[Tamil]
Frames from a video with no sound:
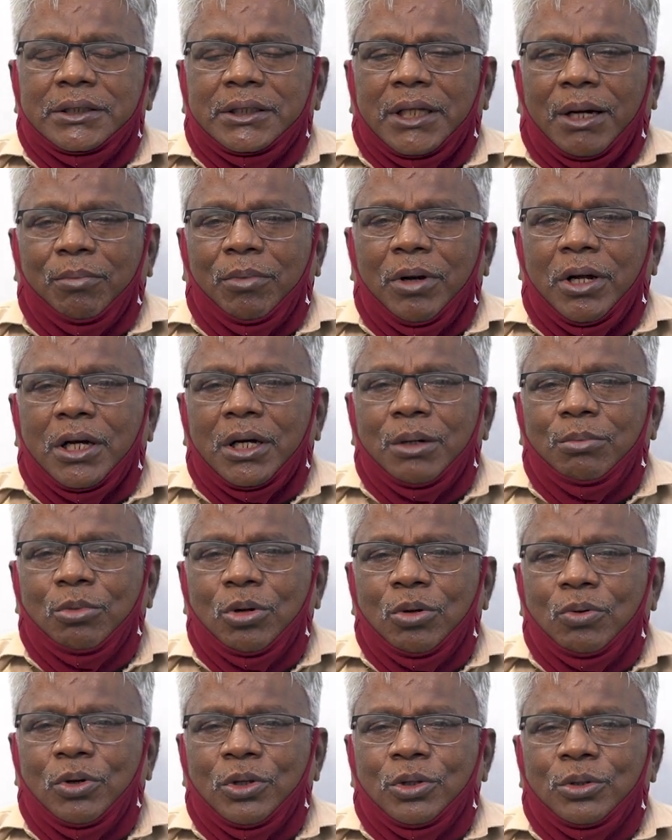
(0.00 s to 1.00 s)
தமிழகம்
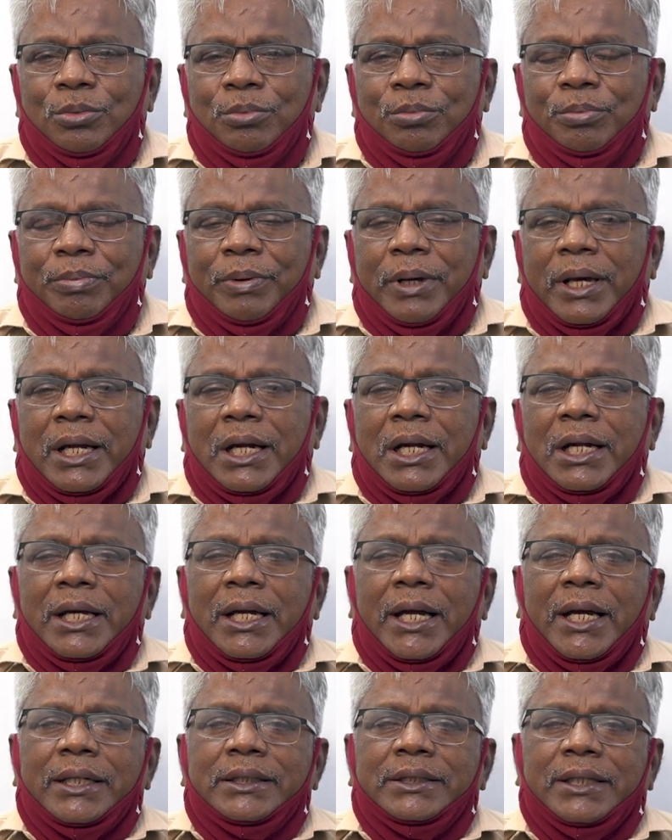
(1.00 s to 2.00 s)
முழுவதும்
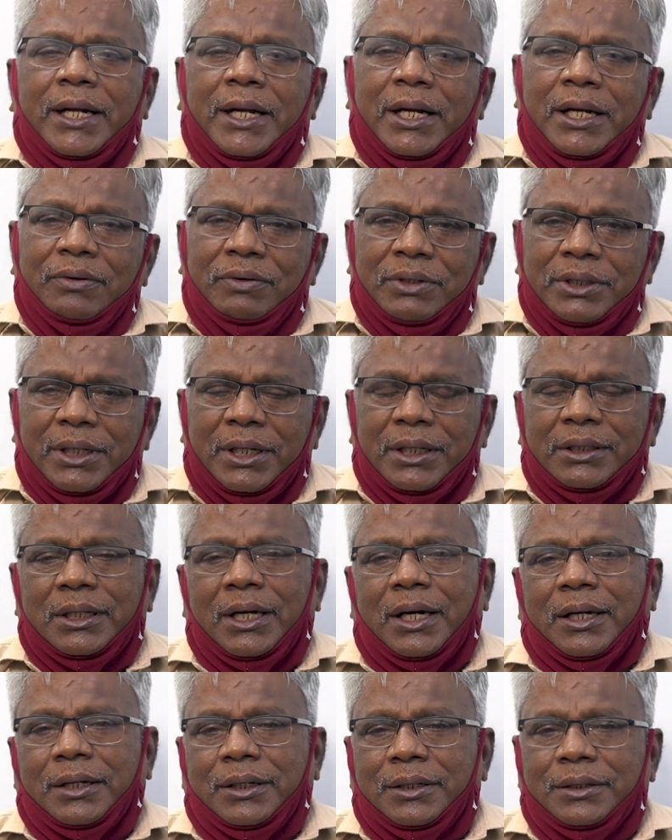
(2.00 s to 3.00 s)
பேரலையாய் திரண்டு
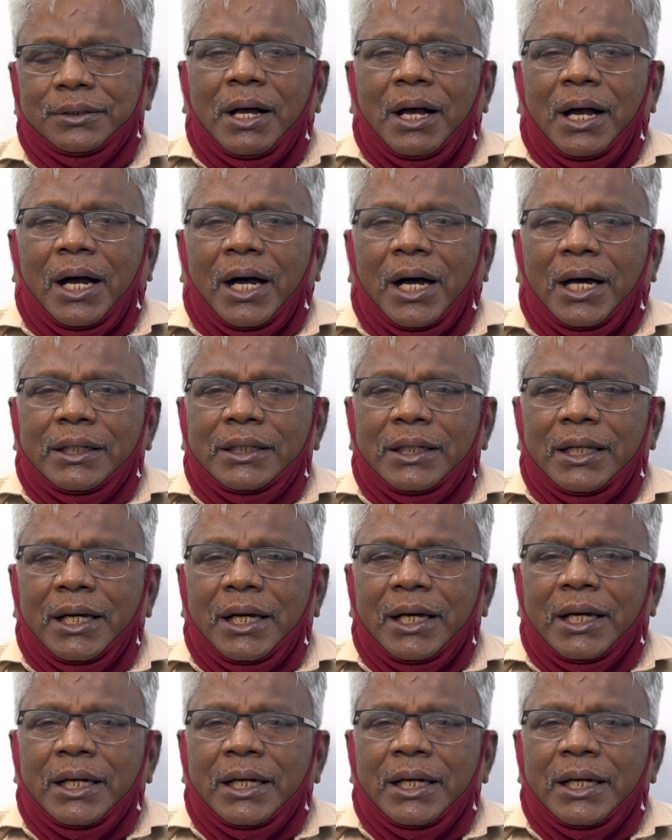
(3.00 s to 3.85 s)
வந்திருந்தார்கள் அந்த